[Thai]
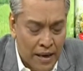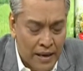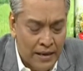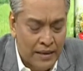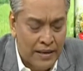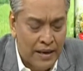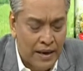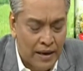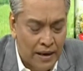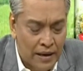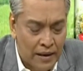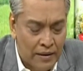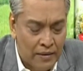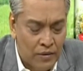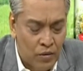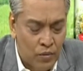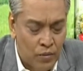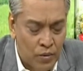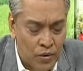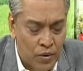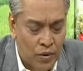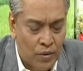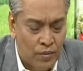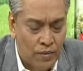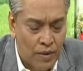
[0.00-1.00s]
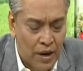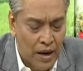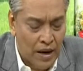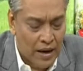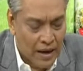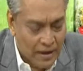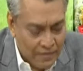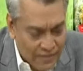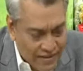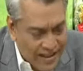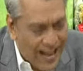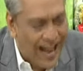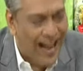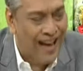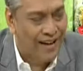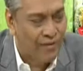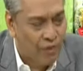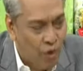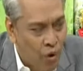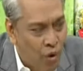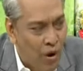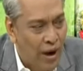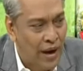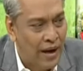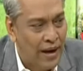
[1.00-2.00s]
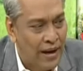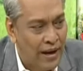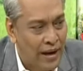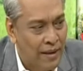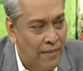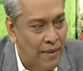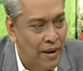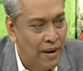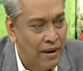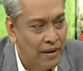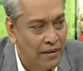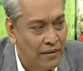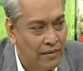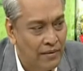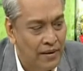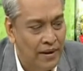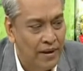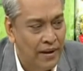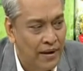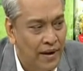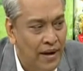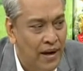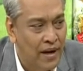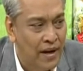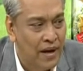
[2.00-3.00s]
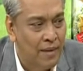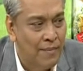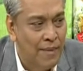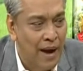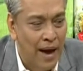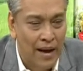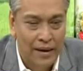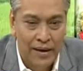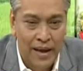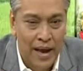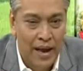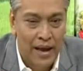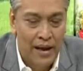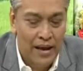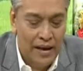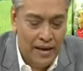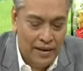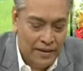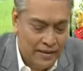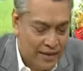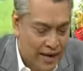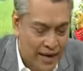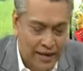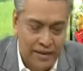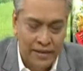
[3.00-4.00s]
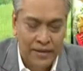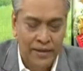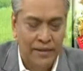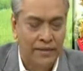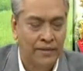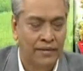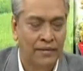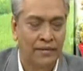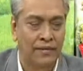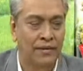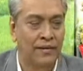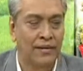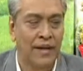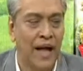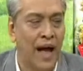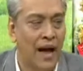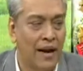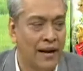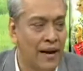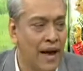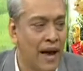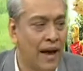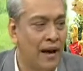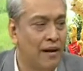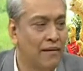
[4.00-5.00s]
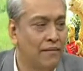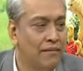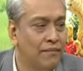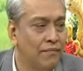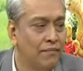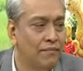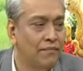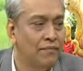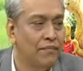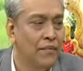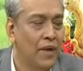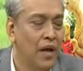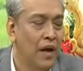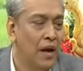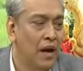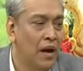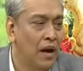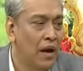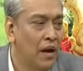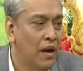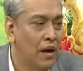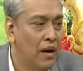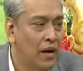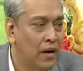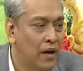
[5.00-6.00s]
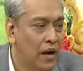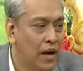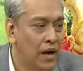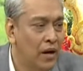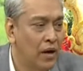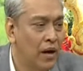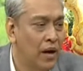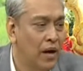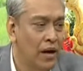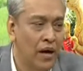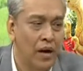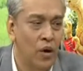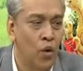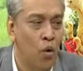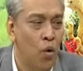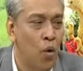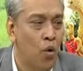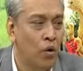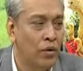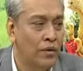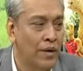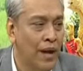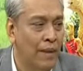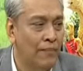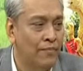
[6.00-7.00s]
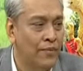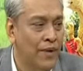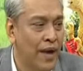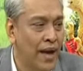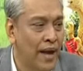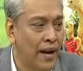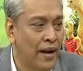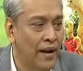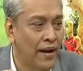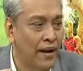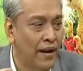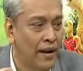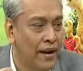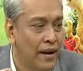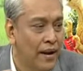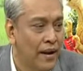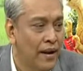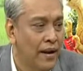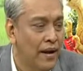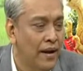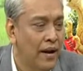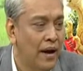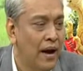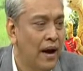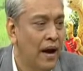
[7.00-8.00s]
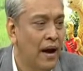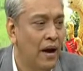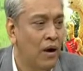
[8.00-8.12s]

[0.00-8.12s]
มันจะคุณผู้ชมรักษาโรคอะไรได้บ้างที่จะเดินเข้ามาเนี่ยใช้ทางเนี้ยโอ้โหกระดูกทับเส้นก็